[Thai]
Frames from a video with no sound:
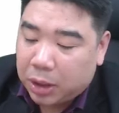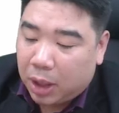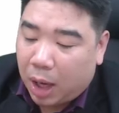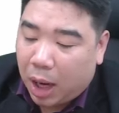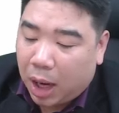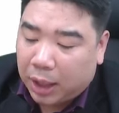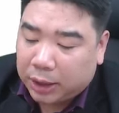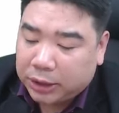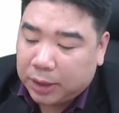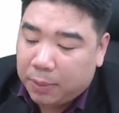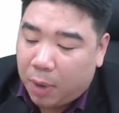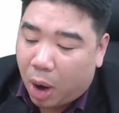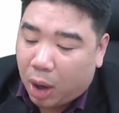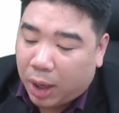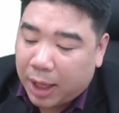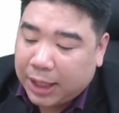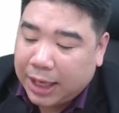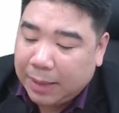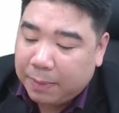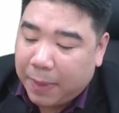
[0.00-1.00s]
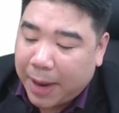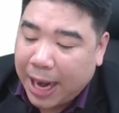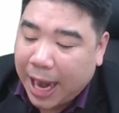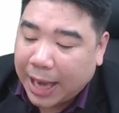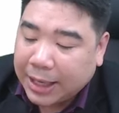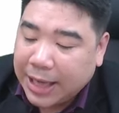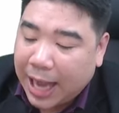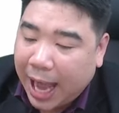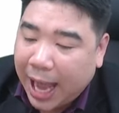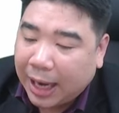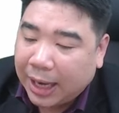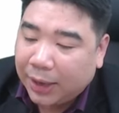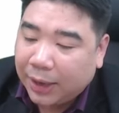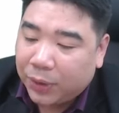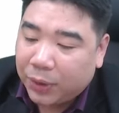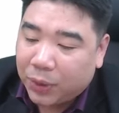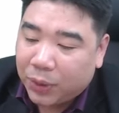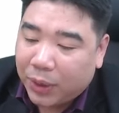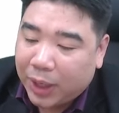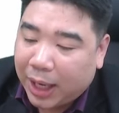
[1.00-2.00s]
เออสมองก็คิดไปหลายอย่างเลยคุณ
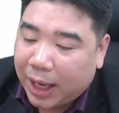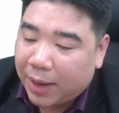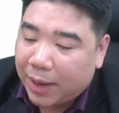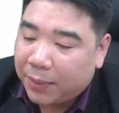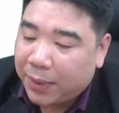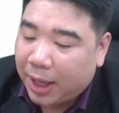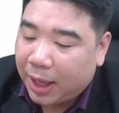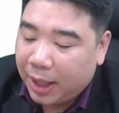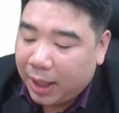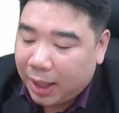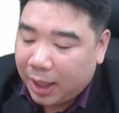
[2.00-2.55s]
ครูนะครับนะ